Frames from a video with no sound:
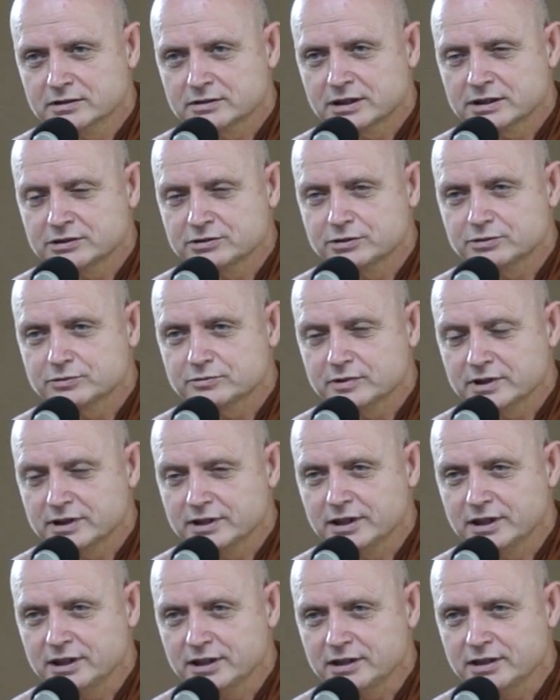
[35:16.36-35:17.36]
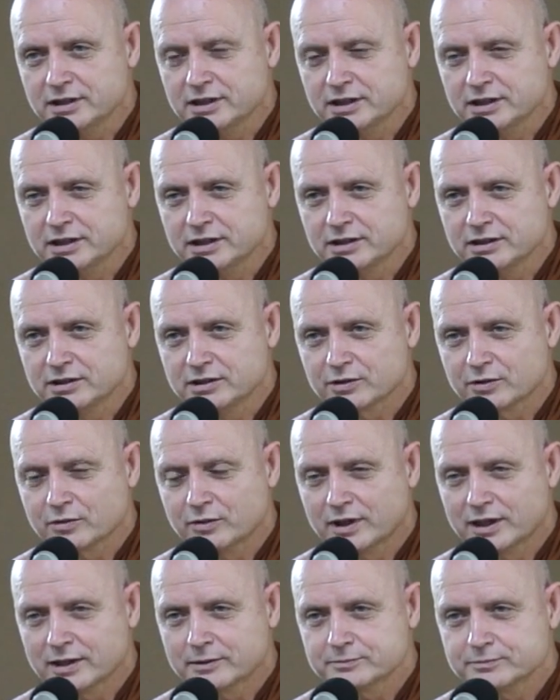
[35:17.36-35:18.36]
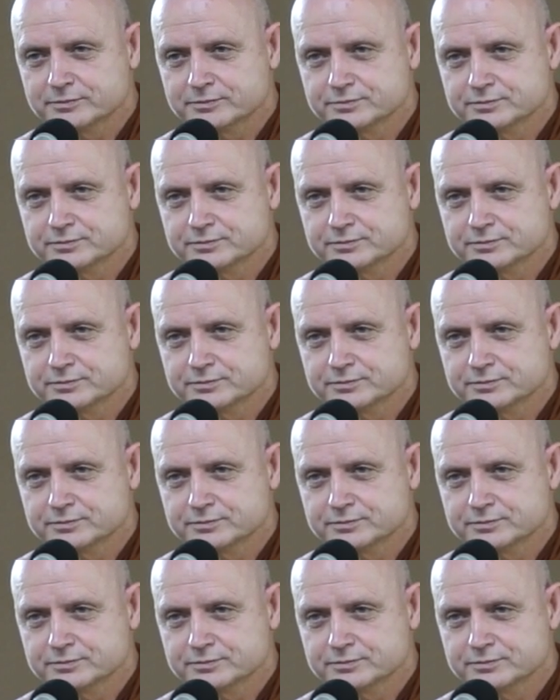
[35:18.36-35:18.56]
นั้นทุกวันนี้ไอ้ความ